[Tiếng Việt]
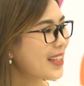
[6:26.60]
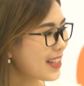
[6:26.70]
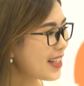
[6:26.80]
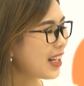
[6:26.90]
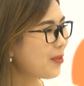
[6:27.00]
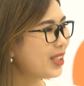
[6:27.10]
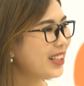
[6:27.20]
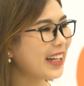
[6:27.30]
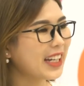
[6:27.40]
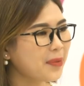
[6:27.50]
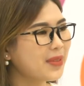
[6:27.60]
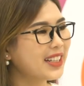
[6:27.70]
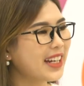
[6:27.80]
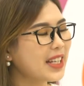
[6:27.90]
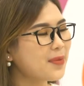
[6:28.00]
Xin được cảm ơn hai khách
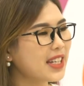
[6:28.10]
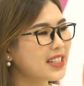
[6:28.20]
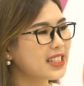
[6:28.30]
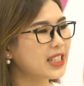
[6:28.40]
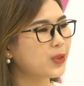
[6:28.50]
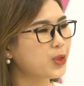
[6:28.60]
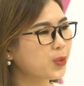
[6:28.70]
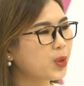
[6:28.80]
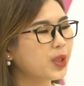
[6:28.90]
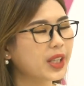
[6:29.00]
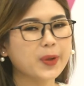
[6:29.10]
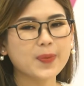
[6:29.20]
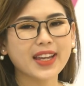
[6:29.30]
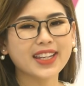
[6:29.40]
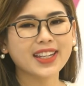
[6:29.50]
mời đã tham gia chương trình của chúng tôi ngày
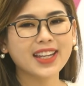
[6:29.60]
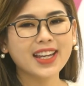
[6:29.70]
hôm nay.